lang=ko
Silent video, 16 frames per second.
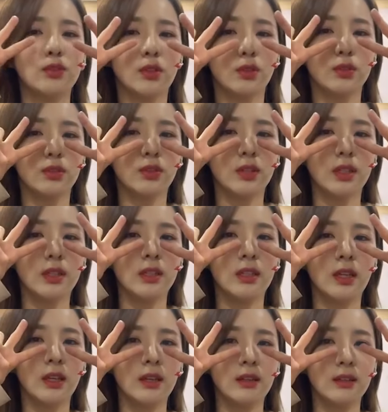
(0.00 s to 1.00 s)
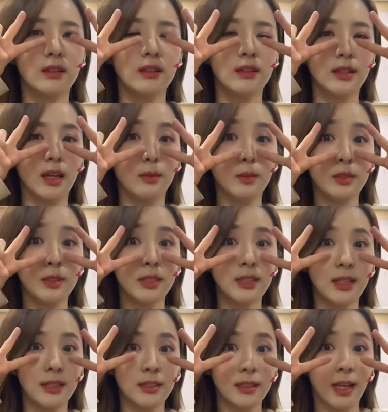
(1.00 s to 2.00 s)
울적울적한데 남은
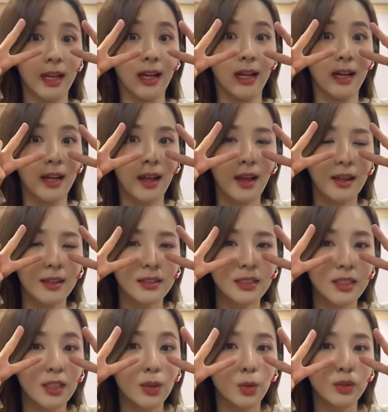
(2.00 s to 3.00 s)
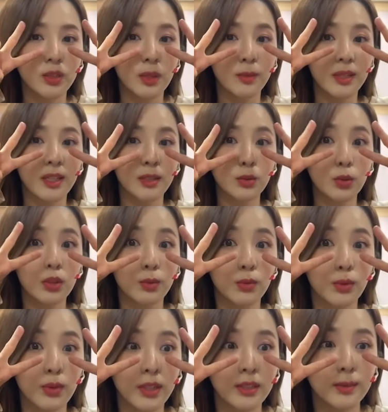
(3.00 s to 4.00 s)
시간을 다 즐기고 재밌게
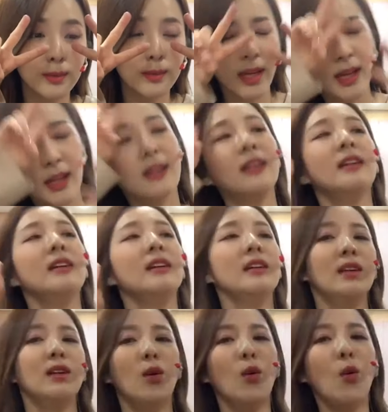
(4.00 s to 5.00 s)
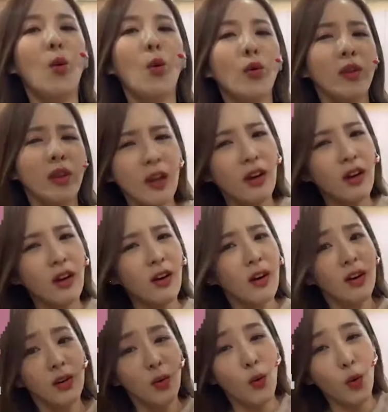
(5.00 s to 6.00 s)
쏟아붓도록 하겠습니다. 온 에어,
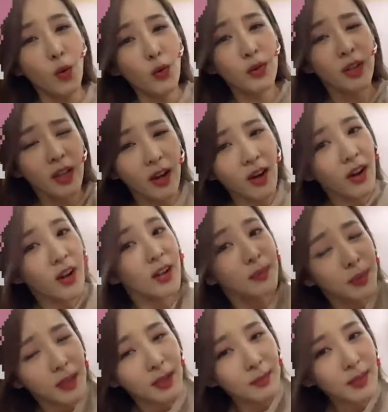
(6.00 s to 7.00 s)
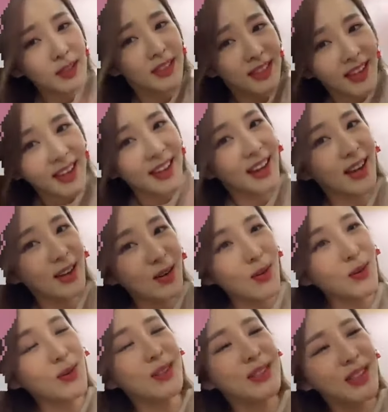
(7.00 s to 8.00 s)
온 에어, 비밀 계약
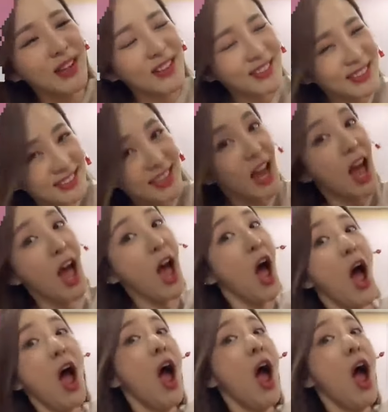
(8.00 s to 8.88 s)
오셨네.